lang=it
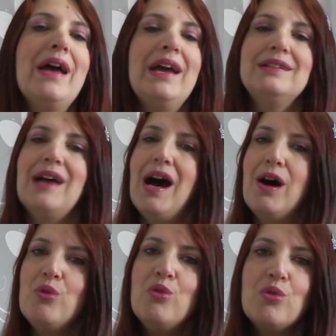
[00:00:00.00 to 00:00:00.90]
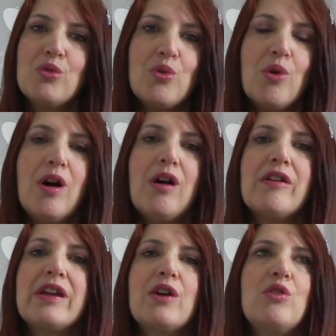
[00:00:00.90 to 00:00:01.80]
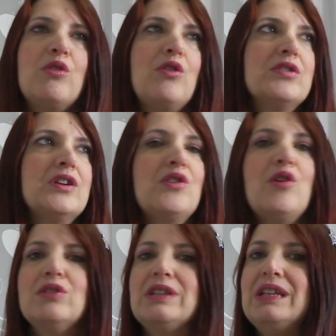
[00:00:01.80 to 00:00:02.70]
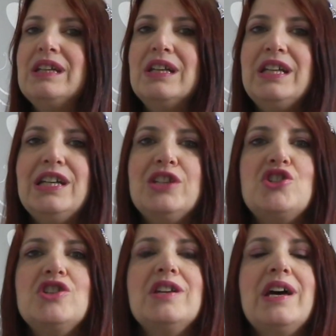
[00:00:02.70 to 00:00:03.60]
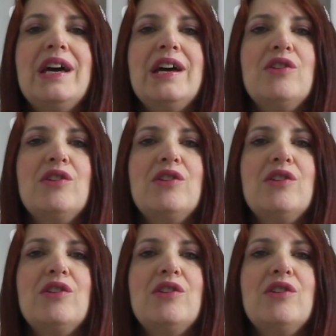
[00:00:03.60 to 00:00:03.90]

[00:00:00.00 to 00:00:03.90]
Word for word: ed ha un cuore con note di glicine,